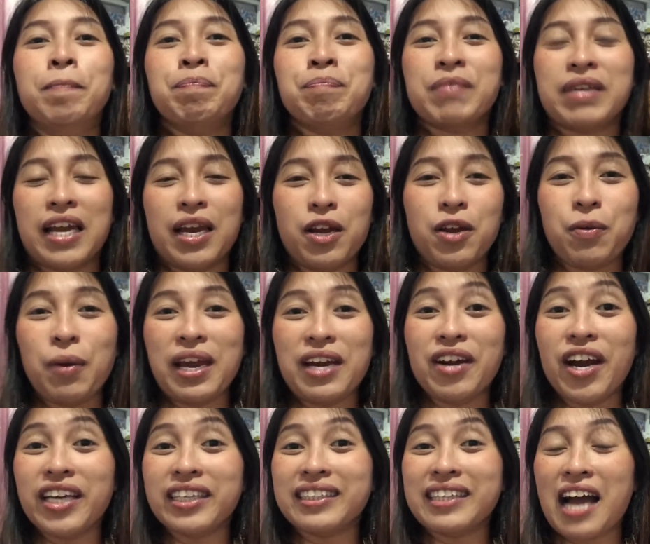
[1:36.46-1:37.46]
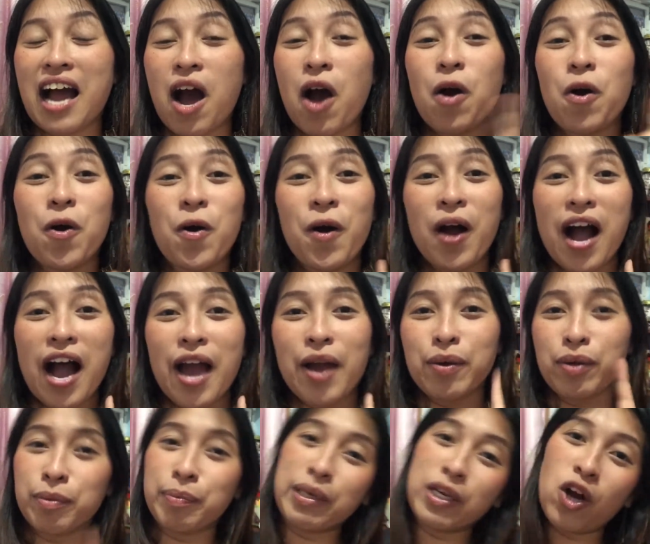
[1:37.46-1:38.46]
But anyway, right now, I
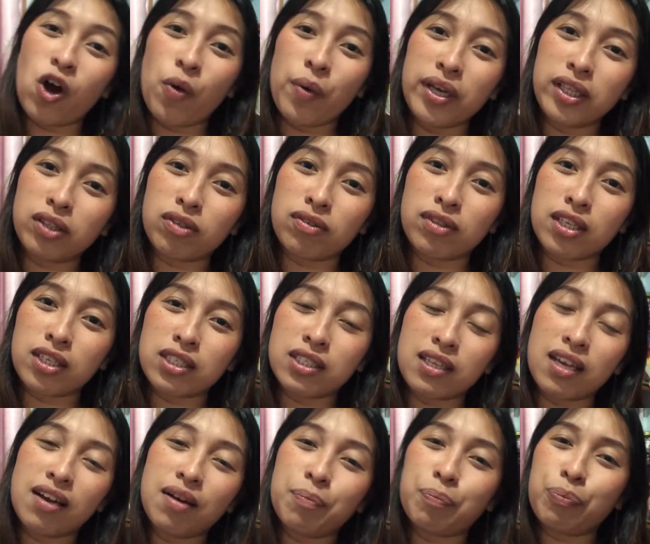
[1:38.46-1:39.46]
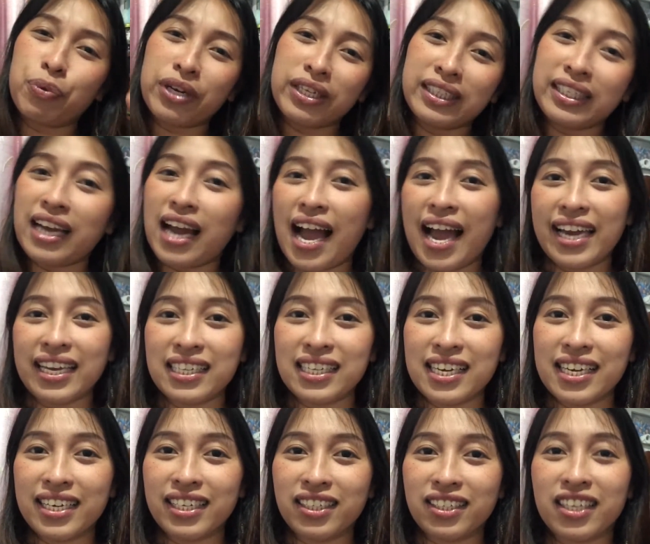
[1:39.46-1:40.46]
will be going to this pretty
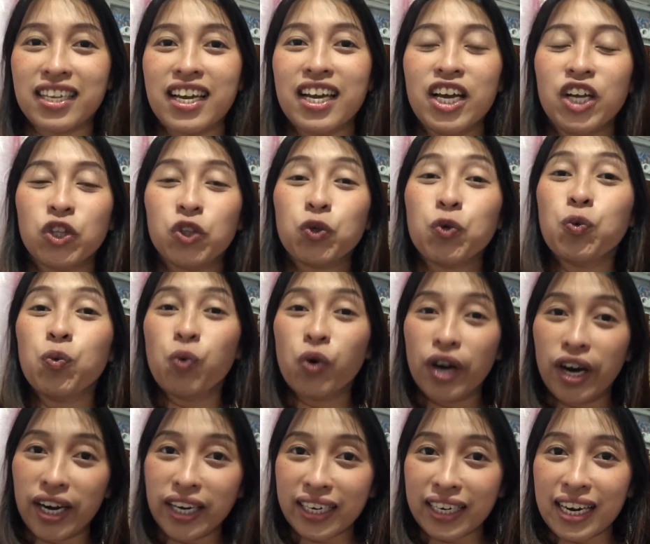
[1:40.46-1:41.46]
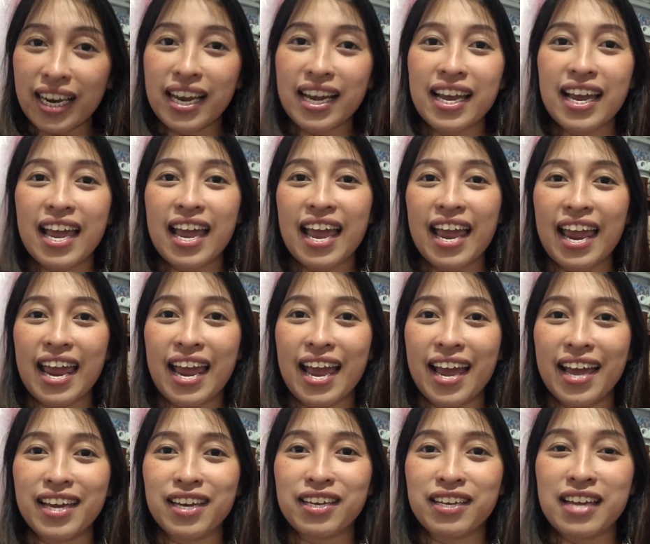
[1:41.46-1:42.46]
island to work
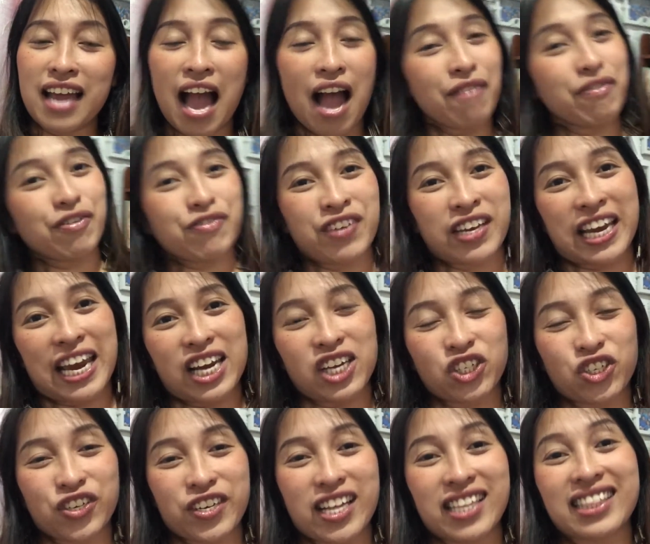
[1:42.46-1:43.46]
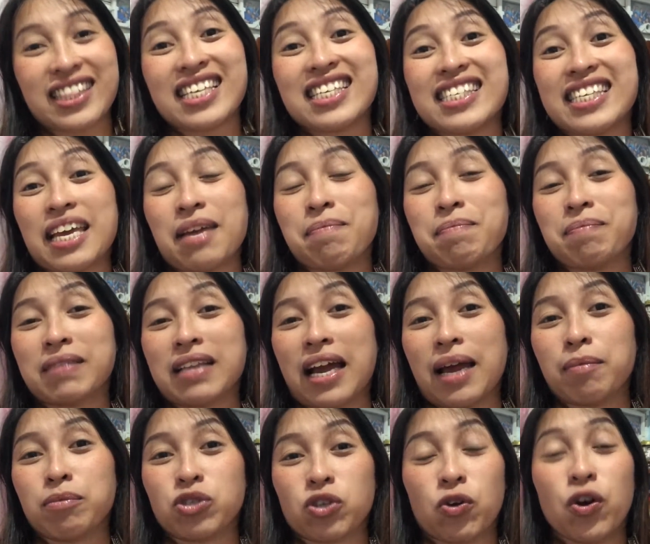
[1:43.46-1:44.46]
and have a vacation at the same
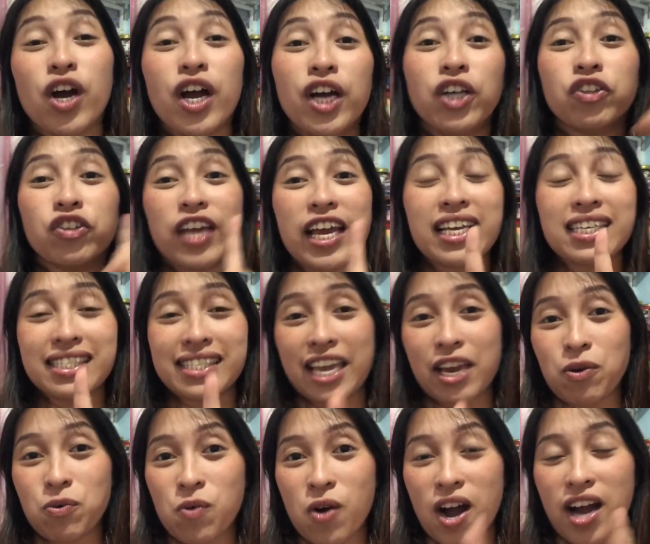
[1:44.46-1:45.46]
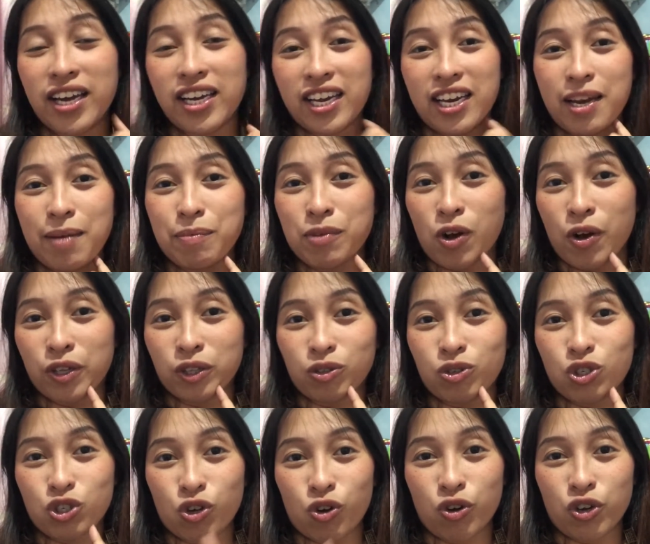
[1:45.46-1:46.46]
time. So, today's day one and I'm going to
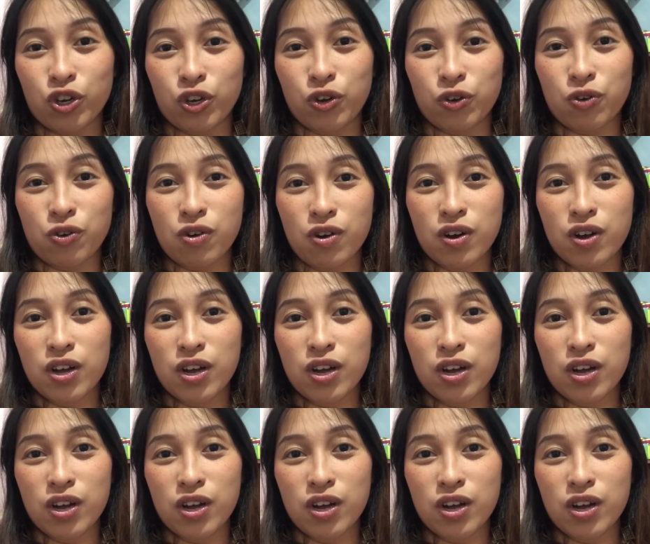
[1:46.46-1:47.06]
show you